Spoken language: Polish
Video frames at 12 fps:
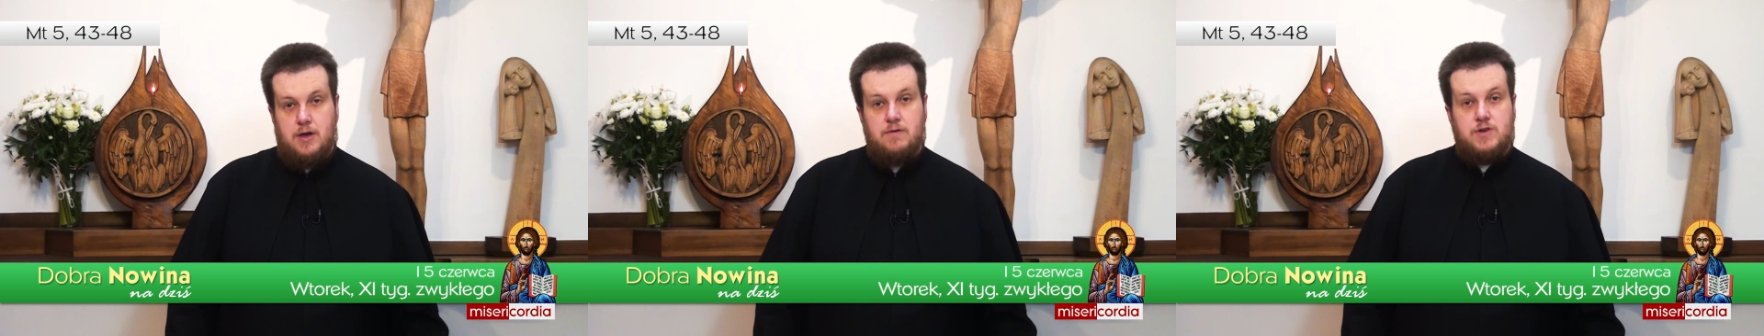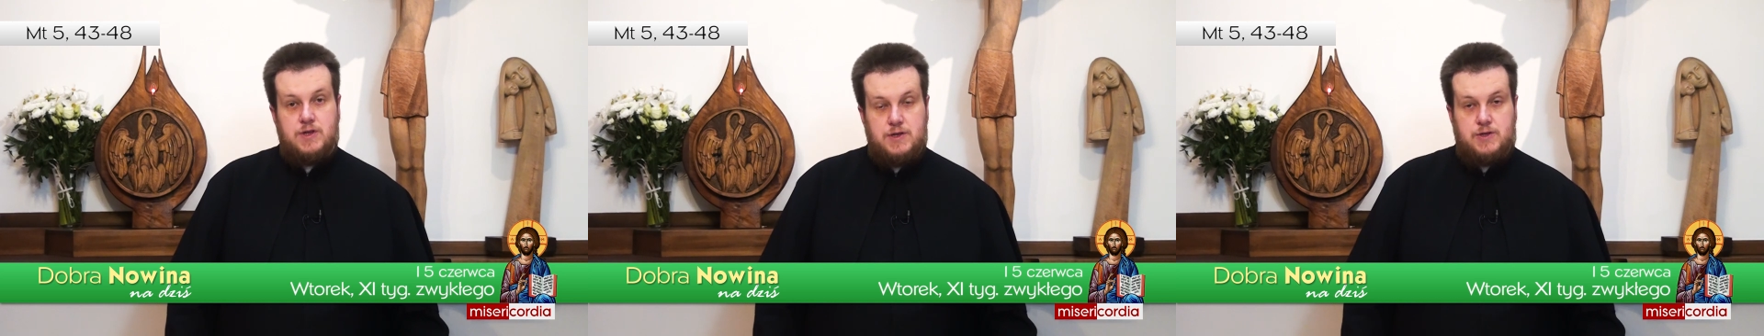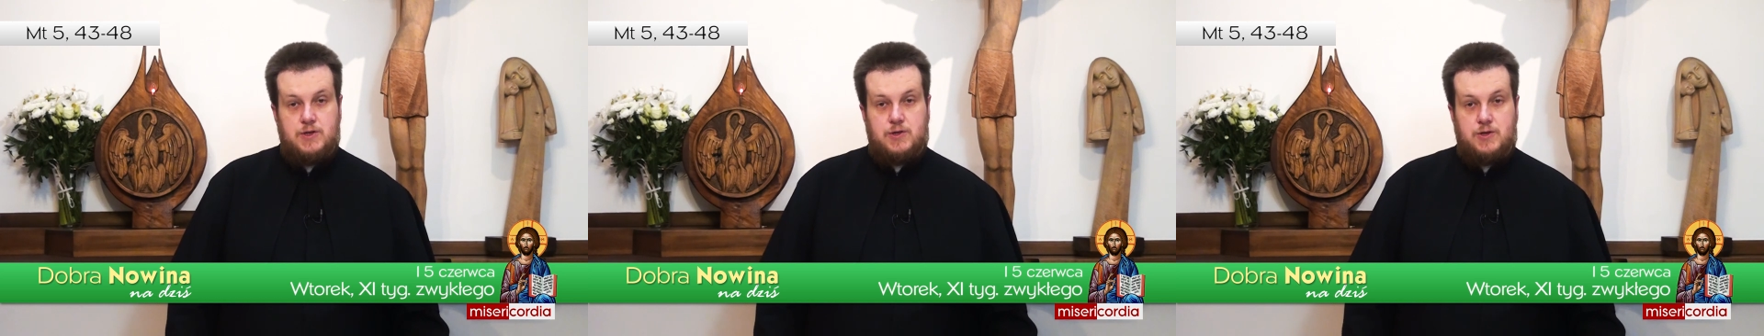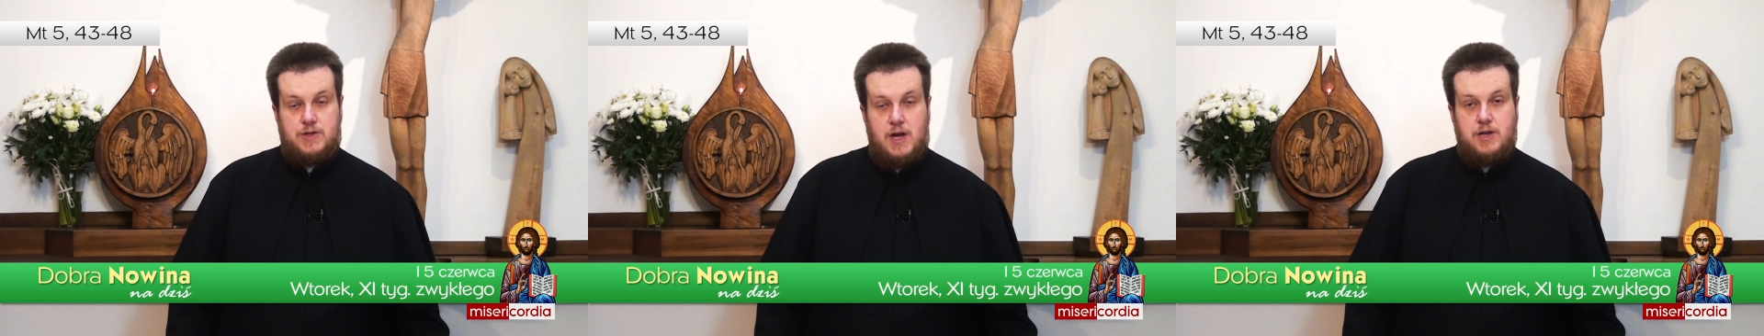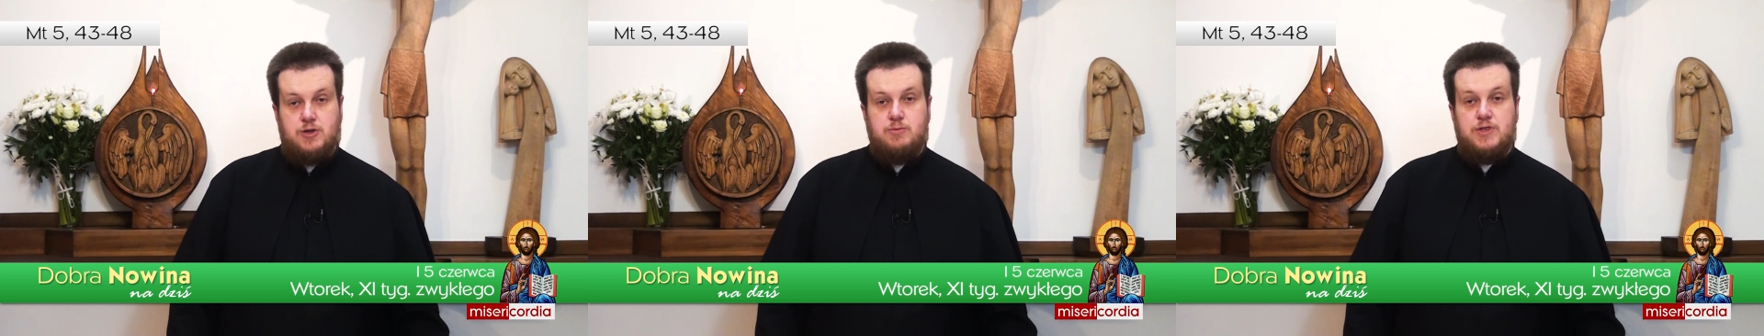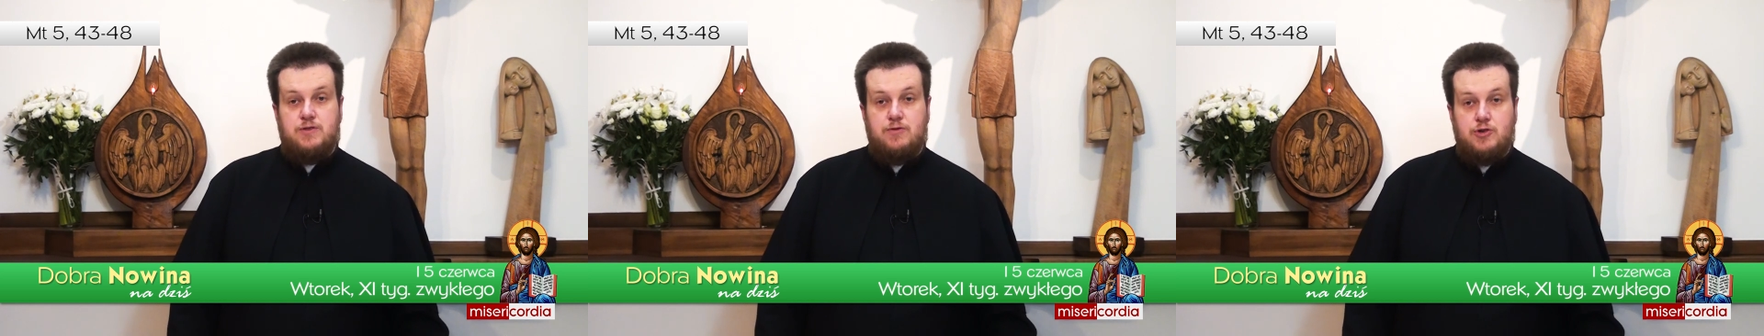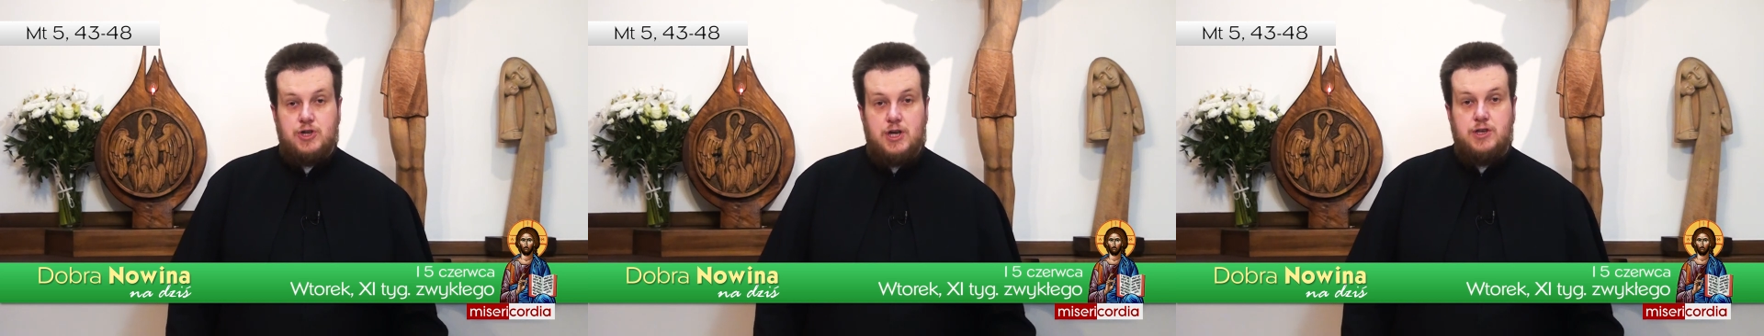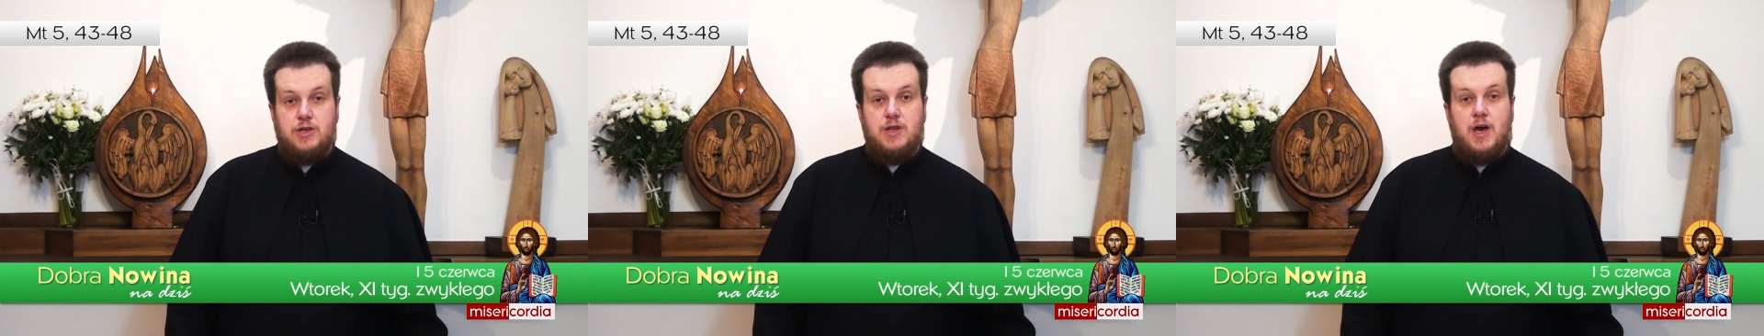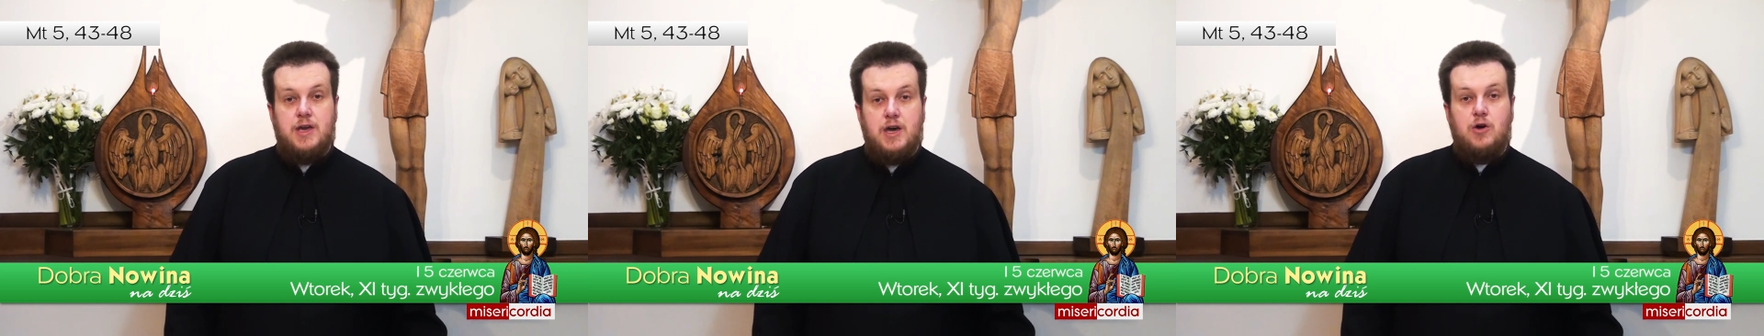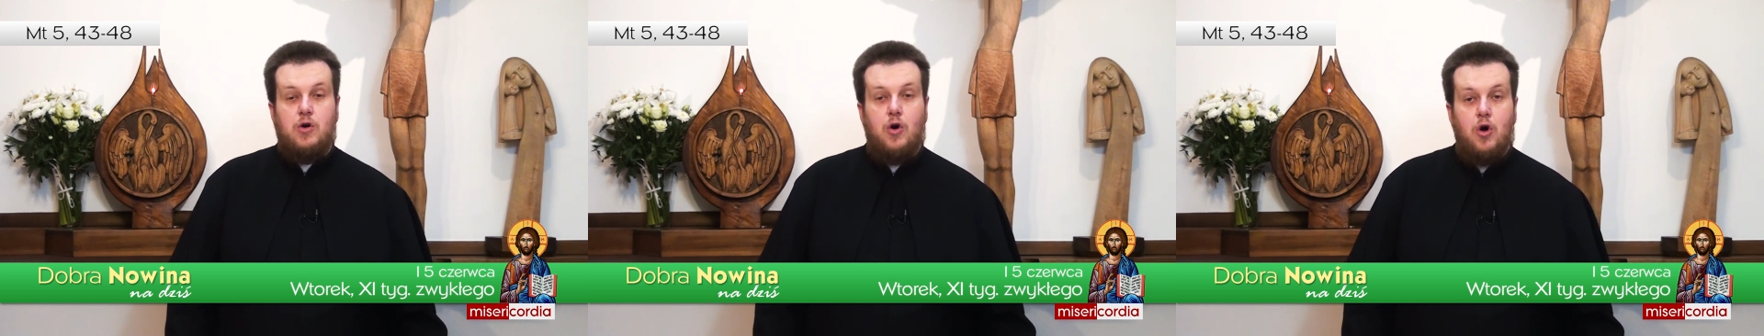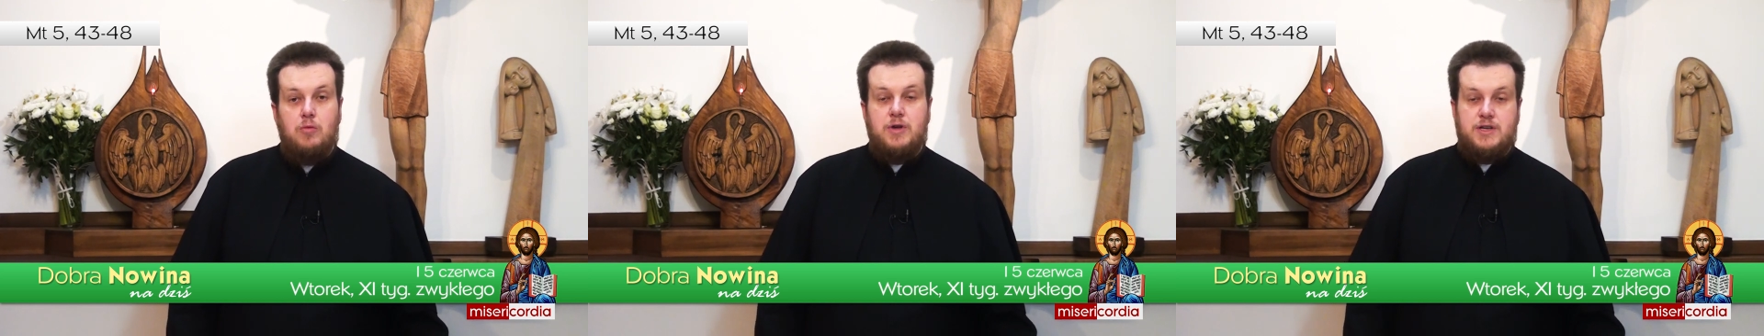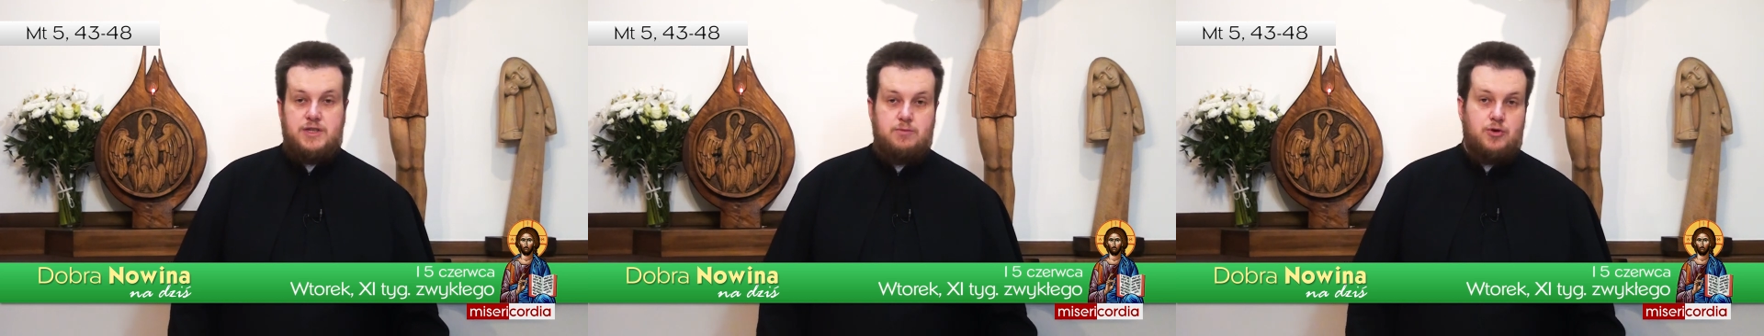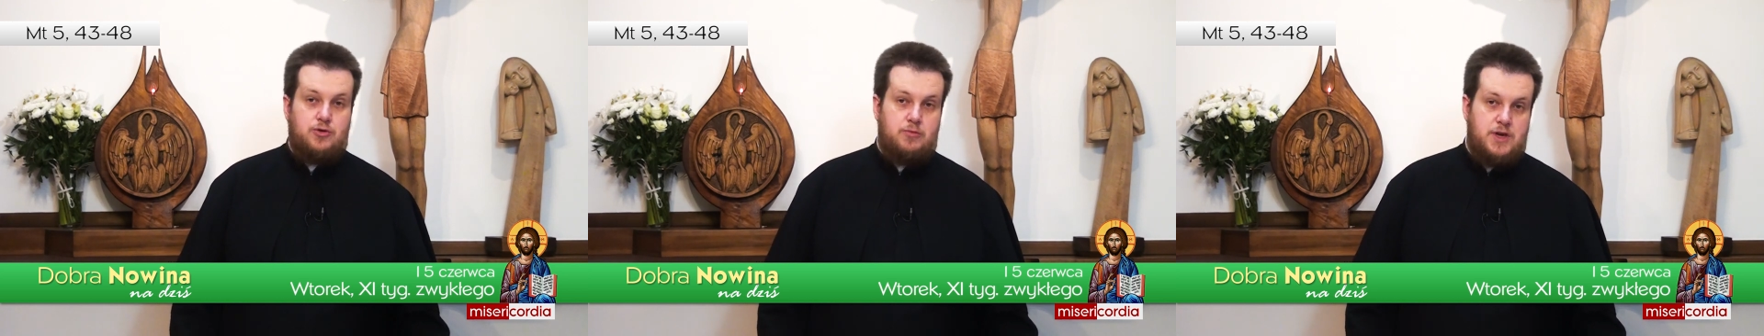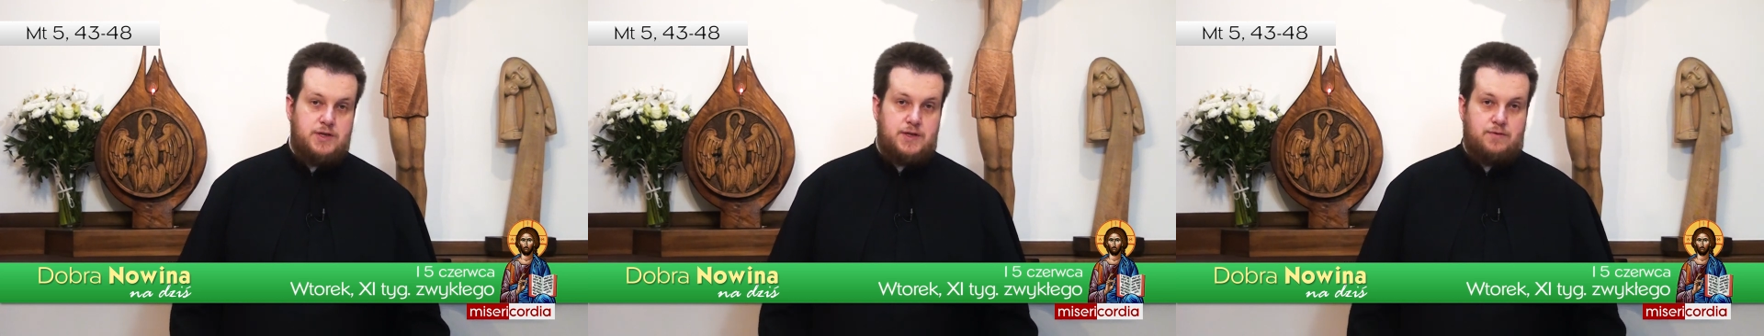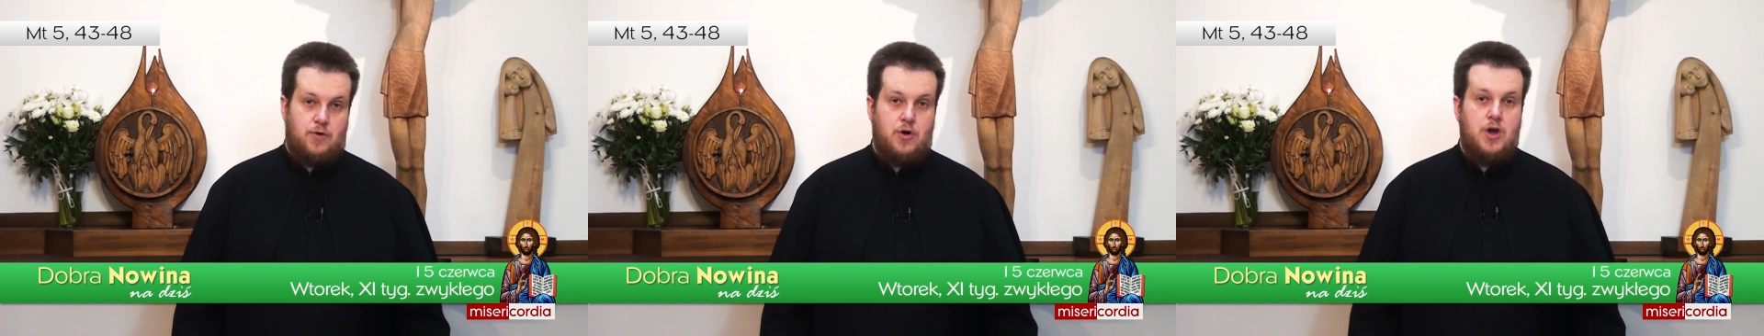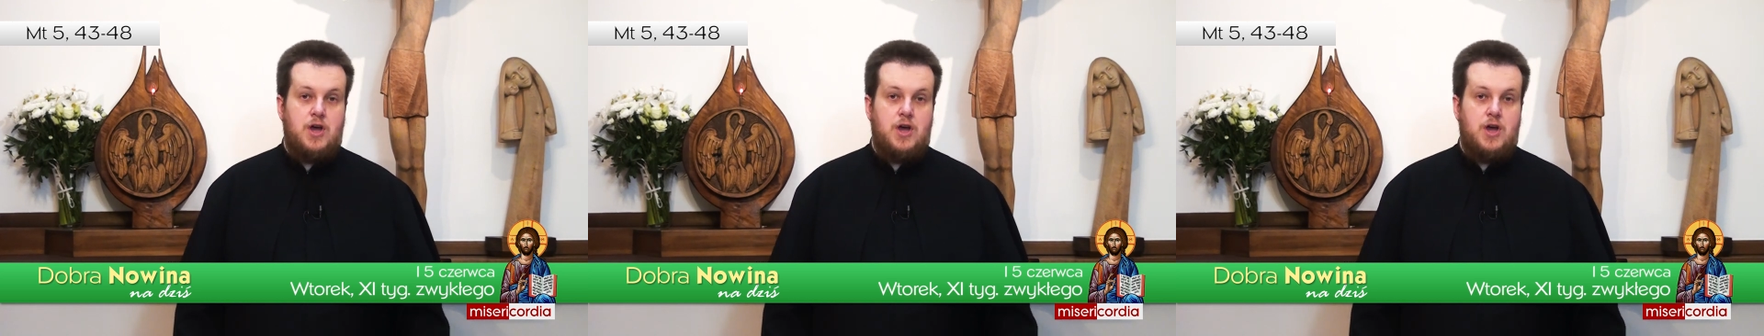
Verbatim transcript: Wszyscy zostaliśmy stworzeni na Jego obraz i podobieństwo.